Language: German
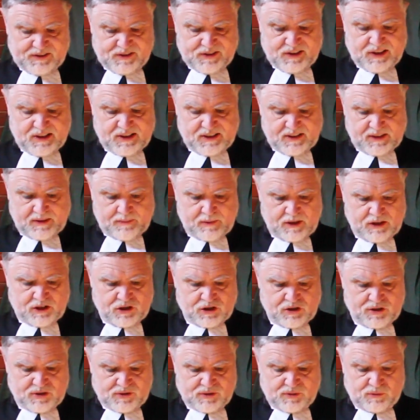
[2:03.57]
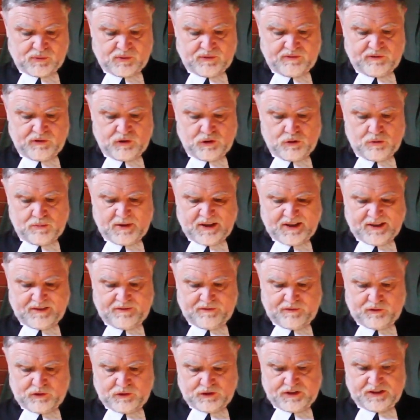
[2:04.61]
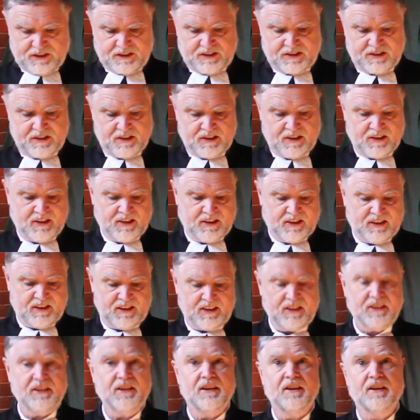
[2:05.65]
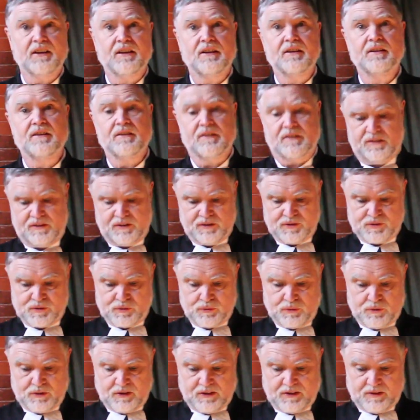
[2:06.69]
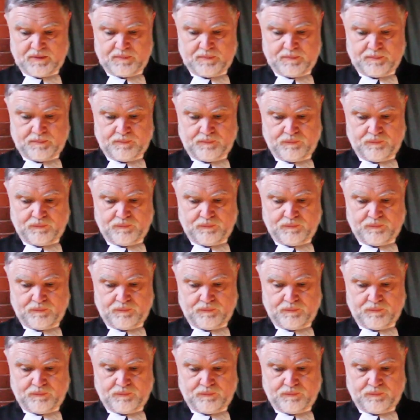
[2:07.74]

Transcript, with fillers: Siehe, der Menschensohn wird überantwortet in die Hände der Sünder.